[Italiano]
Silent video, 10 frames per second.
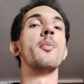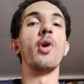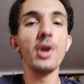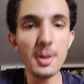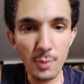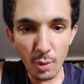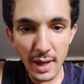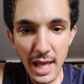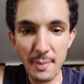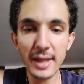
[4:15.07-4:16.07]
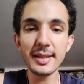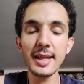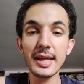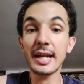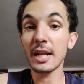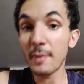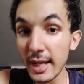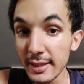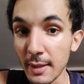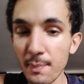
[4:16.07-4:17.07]
Poi il problema dei carri
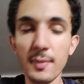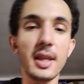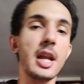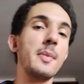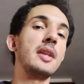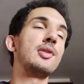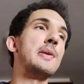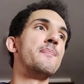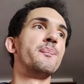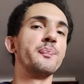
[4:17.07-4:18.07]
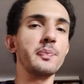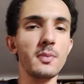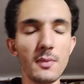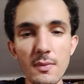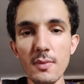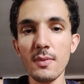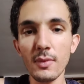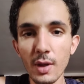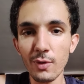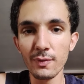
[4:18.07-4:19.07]
armati, chiaramente
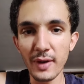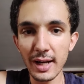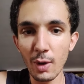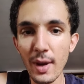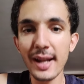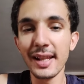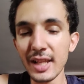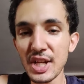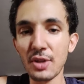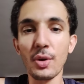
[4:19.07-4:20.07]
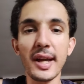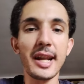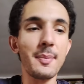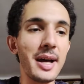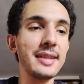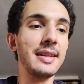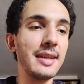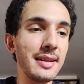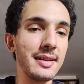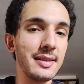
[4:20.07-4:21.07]
fare la guerra nel deserto con i carri
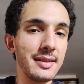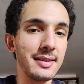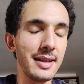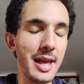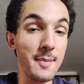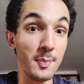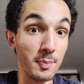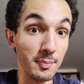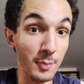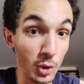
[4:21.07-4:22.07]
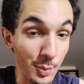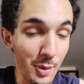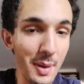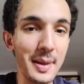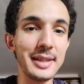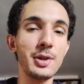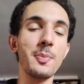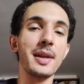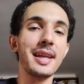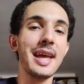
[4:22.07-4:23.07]
armati eh, è molto
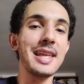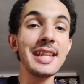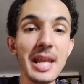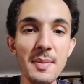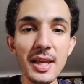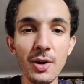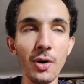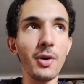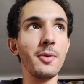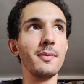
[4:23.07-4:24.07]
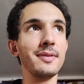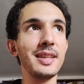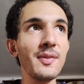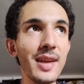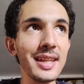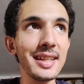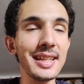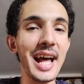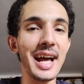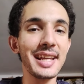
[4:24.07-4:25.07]
problematico perché il nemico ti
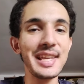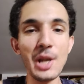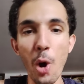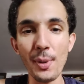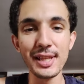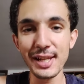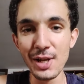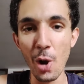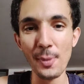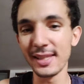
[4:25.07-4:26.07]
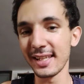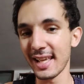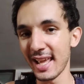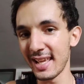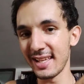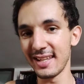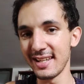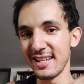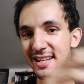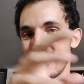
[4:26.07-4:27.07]
vede da chilometri e chilometri che
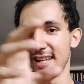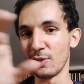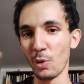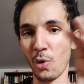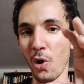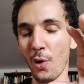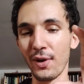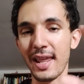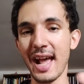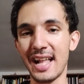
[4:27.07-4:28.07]
le tue colonne